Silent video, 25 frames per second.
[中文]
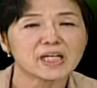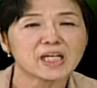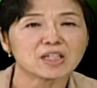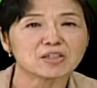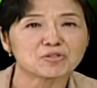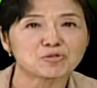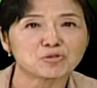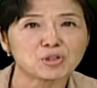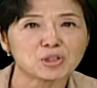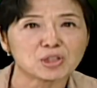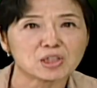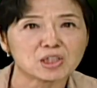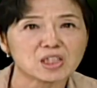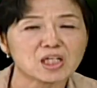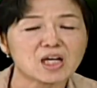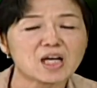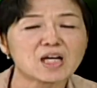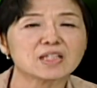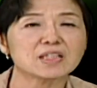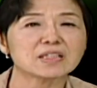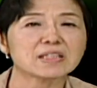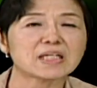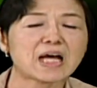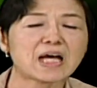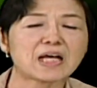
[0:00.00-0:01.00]
可以去第
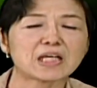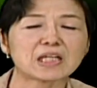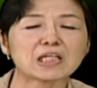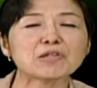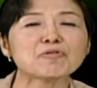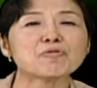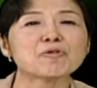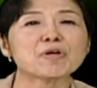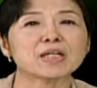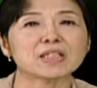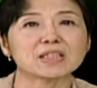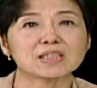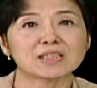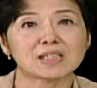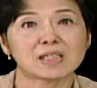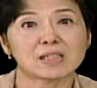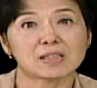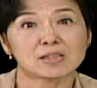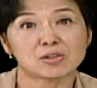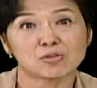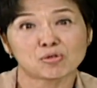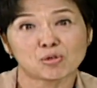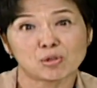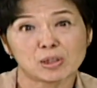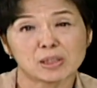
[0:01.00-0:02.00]
二家医院再
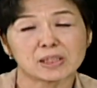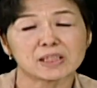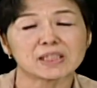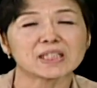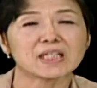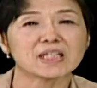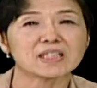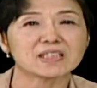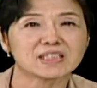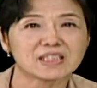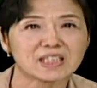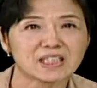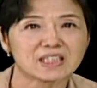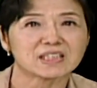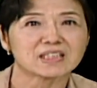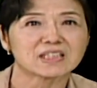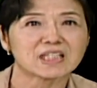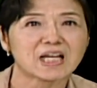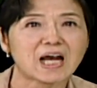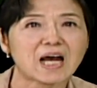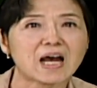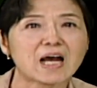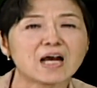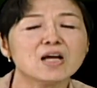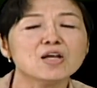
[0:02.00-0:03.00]
做一些检
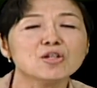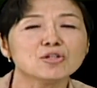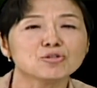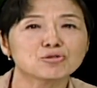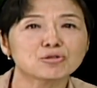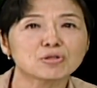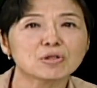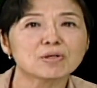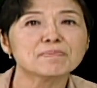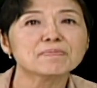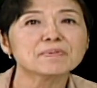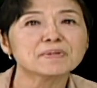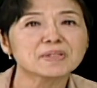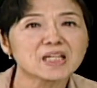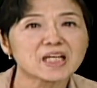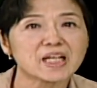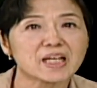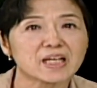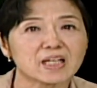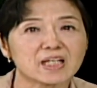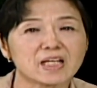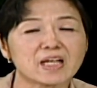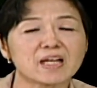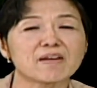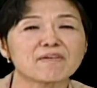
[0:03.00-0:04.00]
查，说不
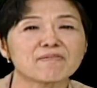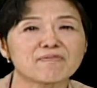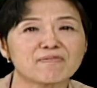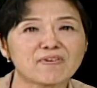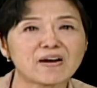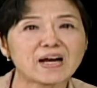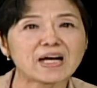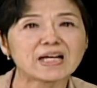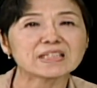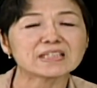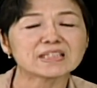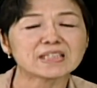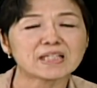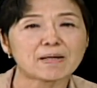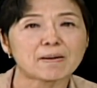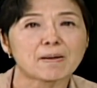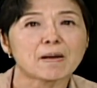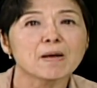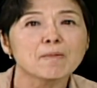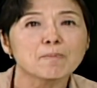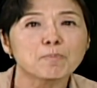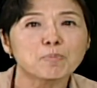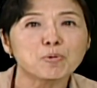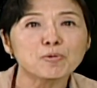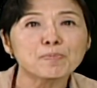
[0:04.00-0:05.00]
定可以发现
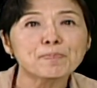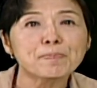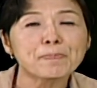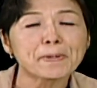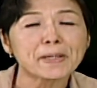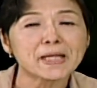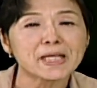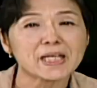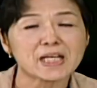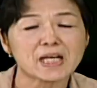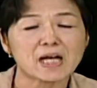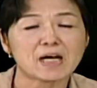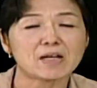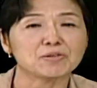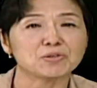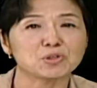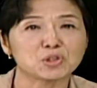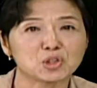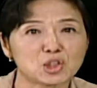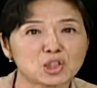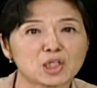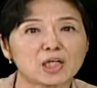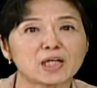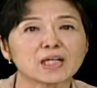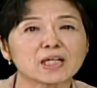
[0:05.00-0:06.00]
不必要
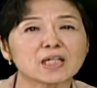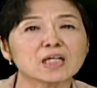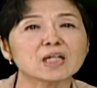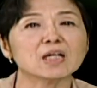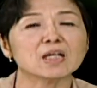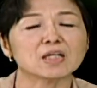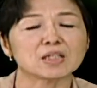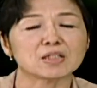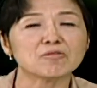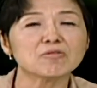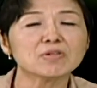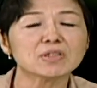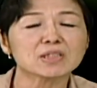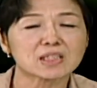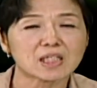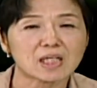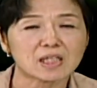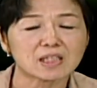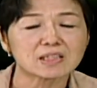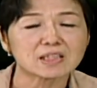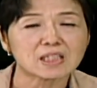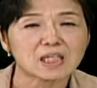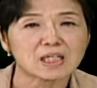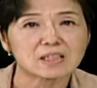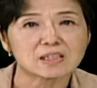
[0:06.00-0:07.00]
整个，因为
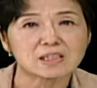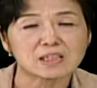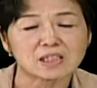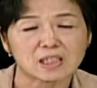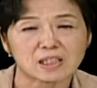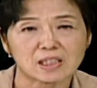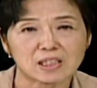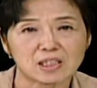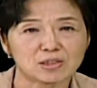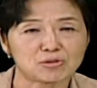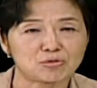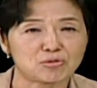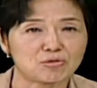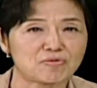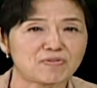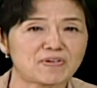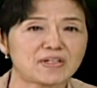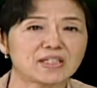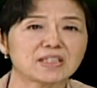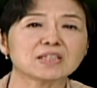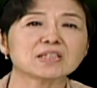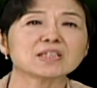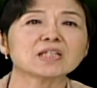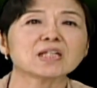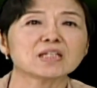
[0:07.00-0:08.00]
常常整个乳
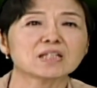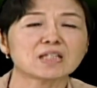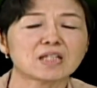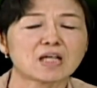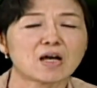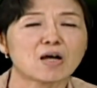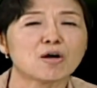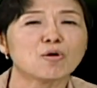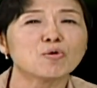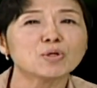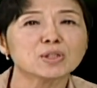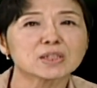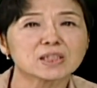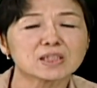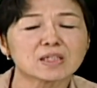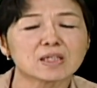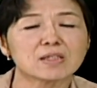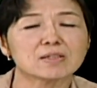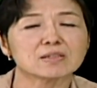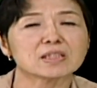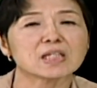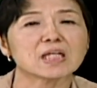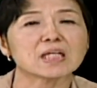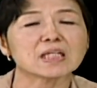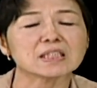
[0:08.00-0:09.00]
房切掉会
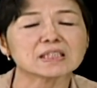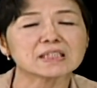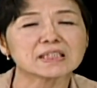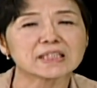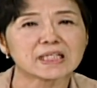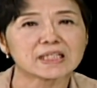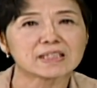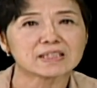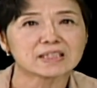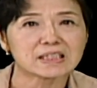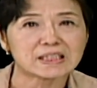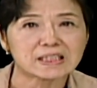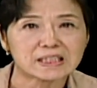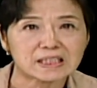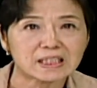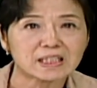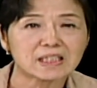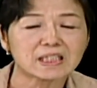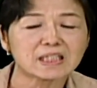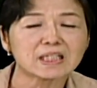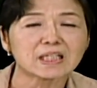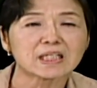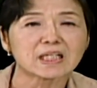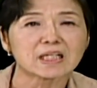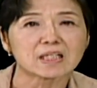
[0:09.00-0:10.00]
造成一些
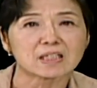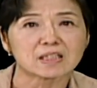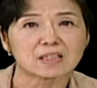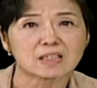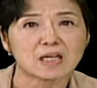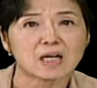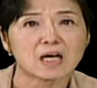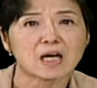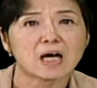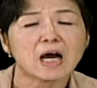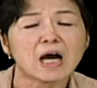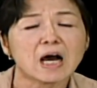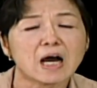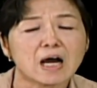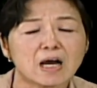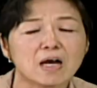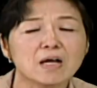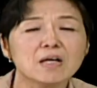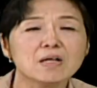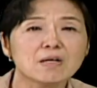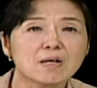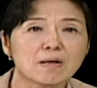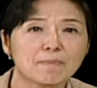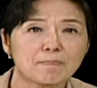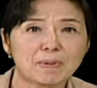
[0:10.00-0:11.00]
心理的哈
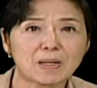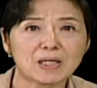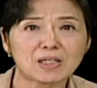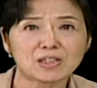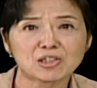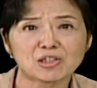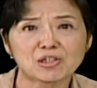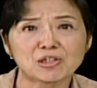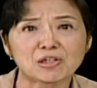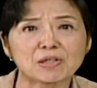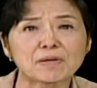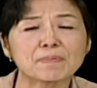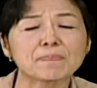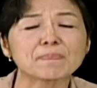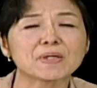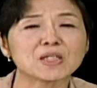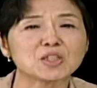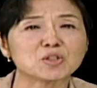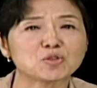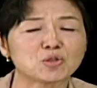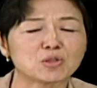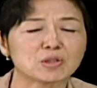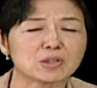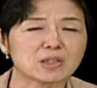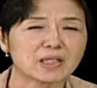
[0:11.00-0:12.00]
body
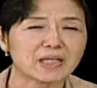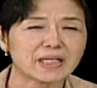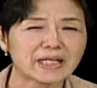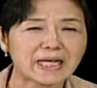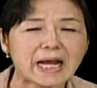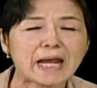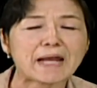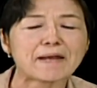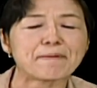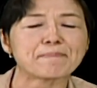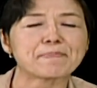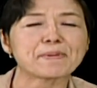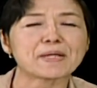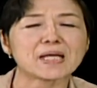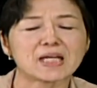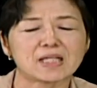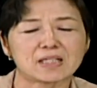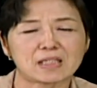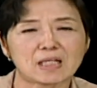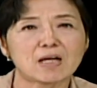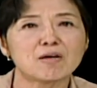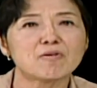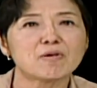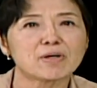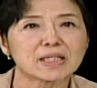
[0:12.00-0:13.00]
image 的改变，
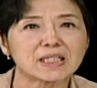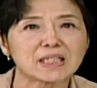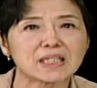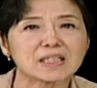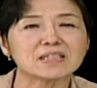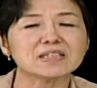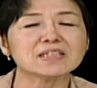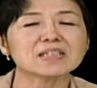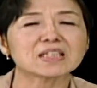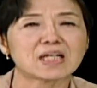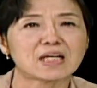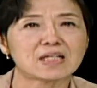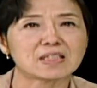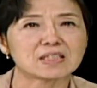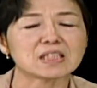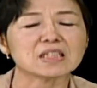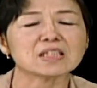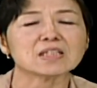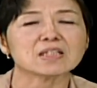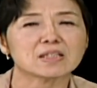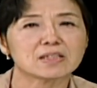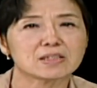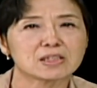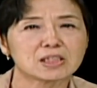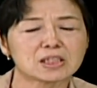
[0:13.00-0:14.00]
那会影响你
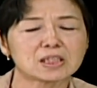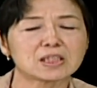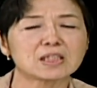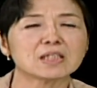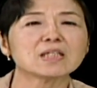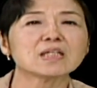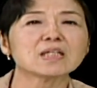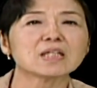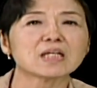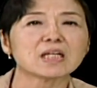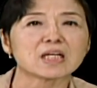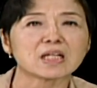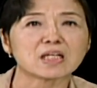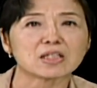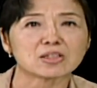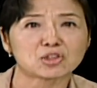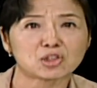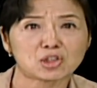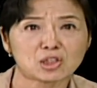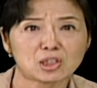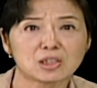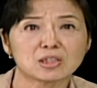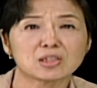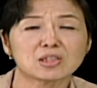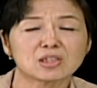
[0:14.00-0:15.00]
的心理，
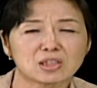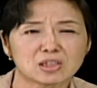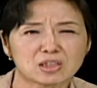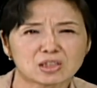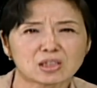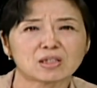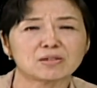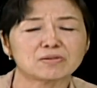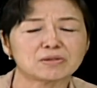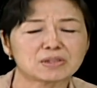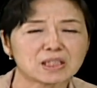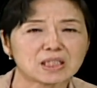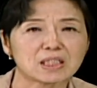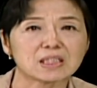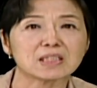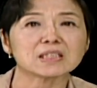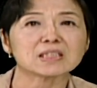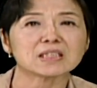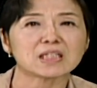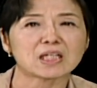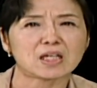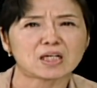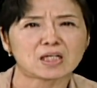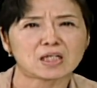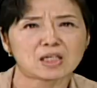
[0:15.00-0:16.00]
甚至造成一
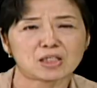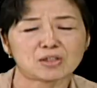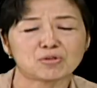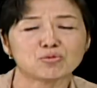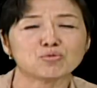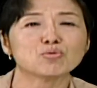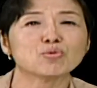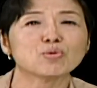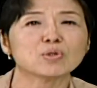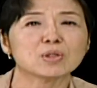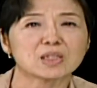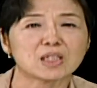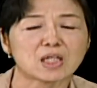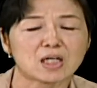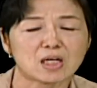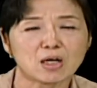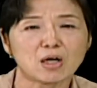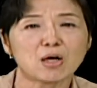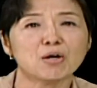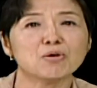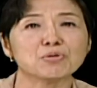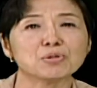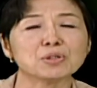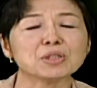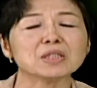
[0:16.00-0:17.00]
些很多的
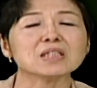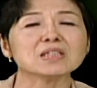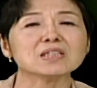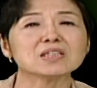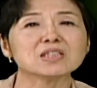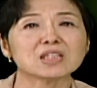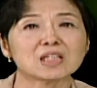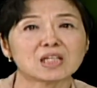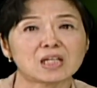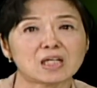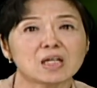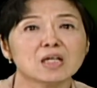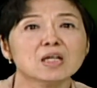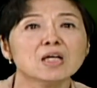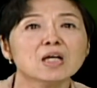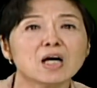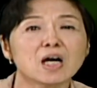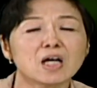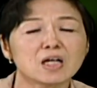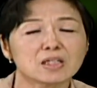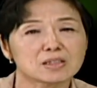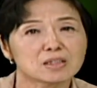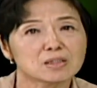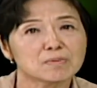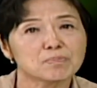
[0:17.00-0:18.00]
后遗症
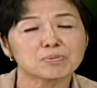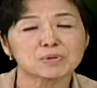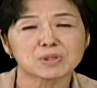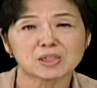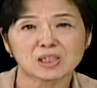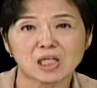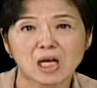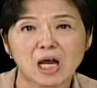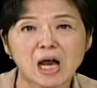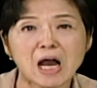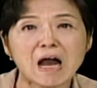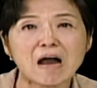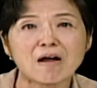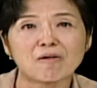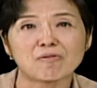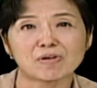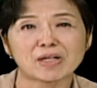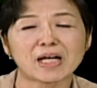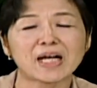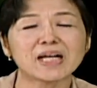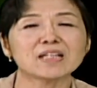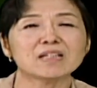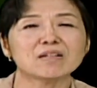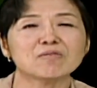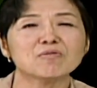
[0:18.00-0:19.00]
哦。这不是好
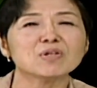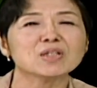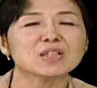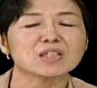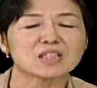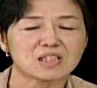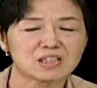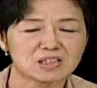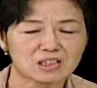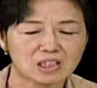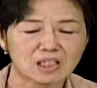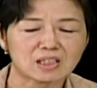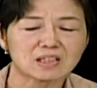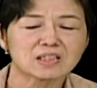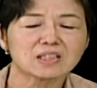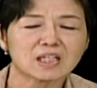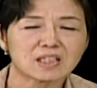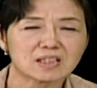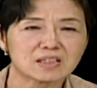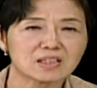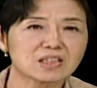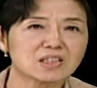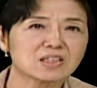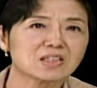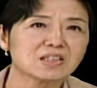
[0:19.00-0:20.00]
看的问题，常
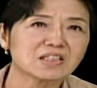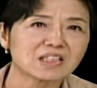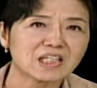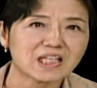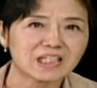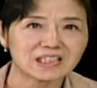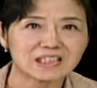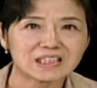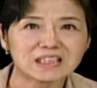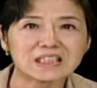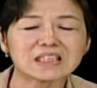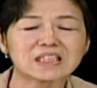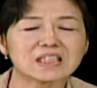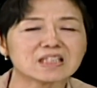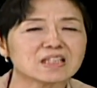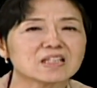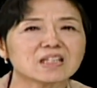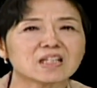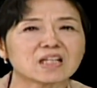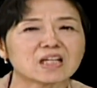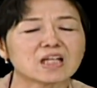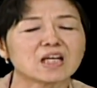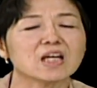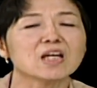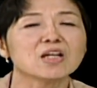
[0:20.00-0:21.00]
常是人心
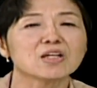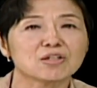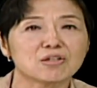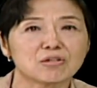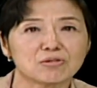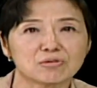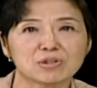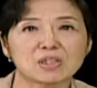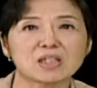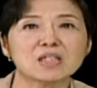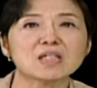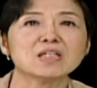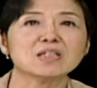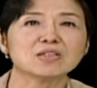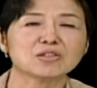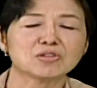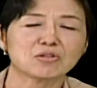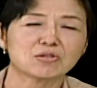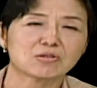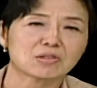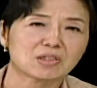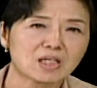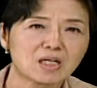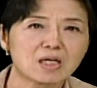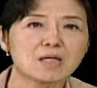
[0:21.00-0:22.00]
理，有的人
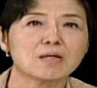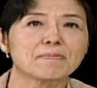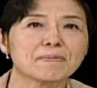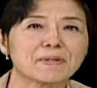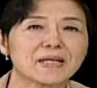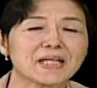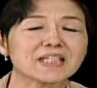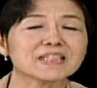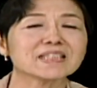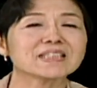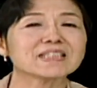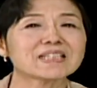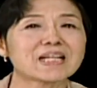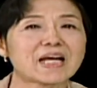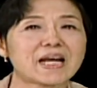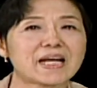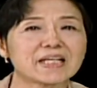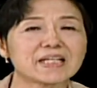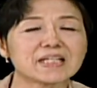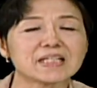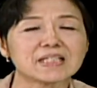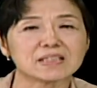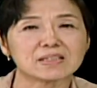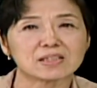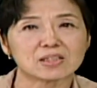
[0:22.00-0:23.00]
就特别在
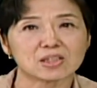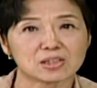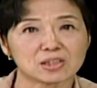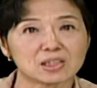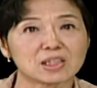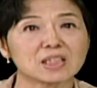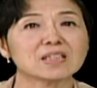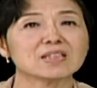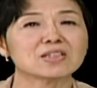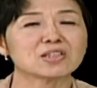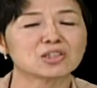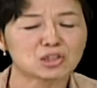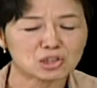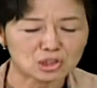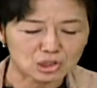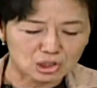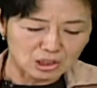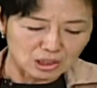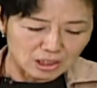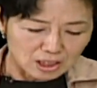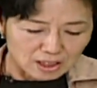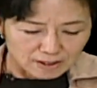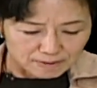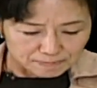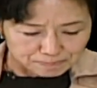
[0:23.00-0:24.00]
意这些事
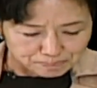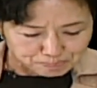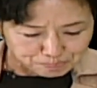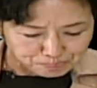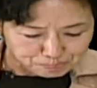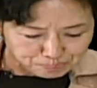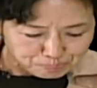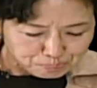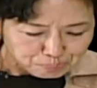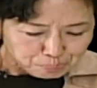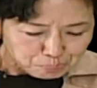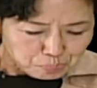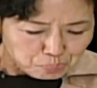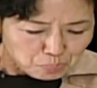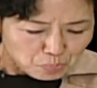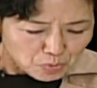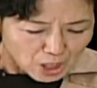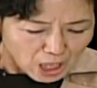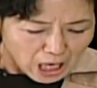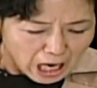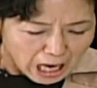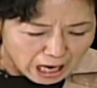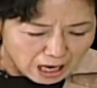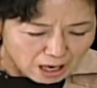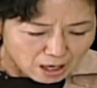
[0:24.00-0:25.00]
哈。
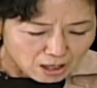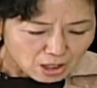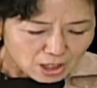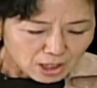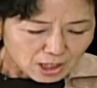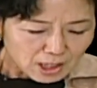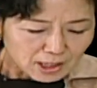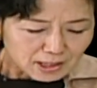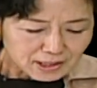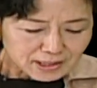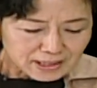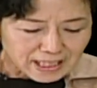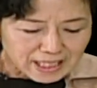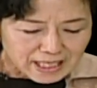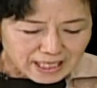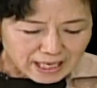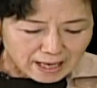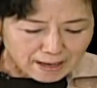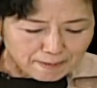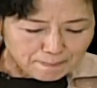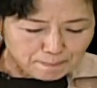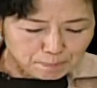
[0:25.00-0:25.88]
好，再来